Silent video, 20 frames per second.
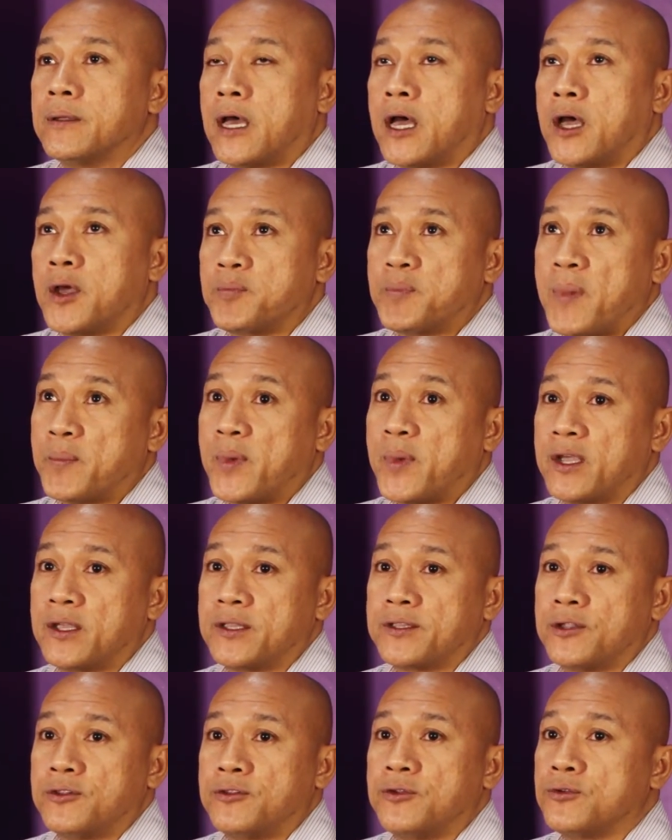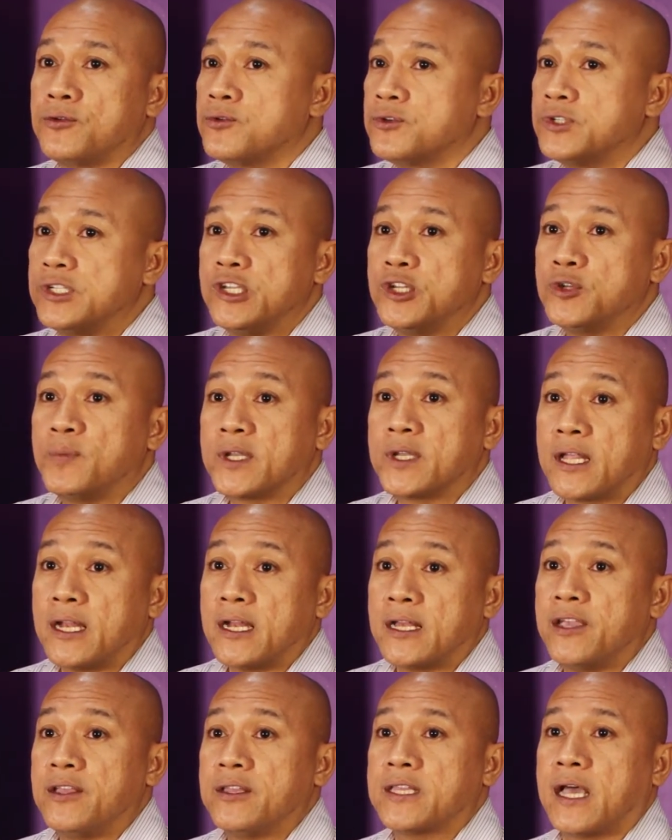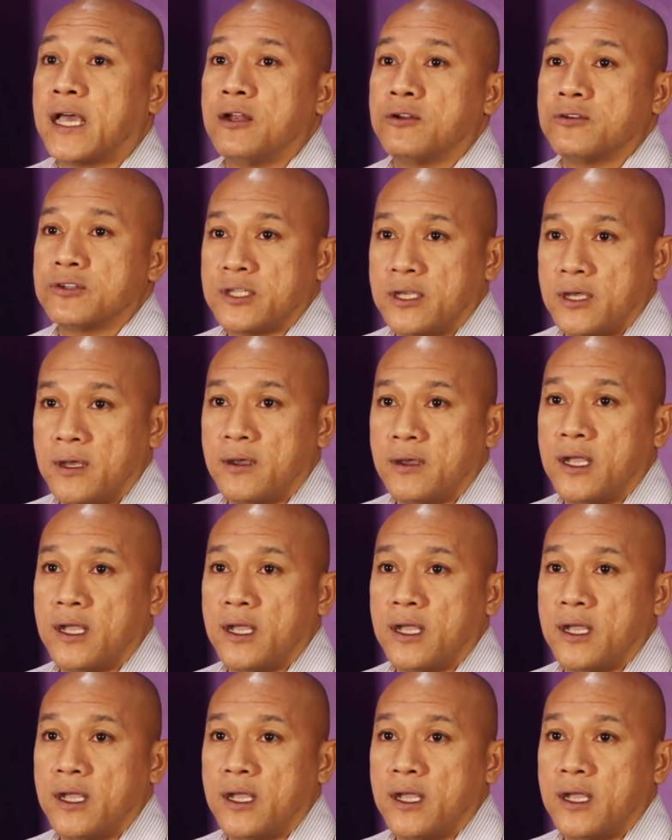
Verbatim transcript: uh, ipapakita doon kung sino ba talaga yung talo sa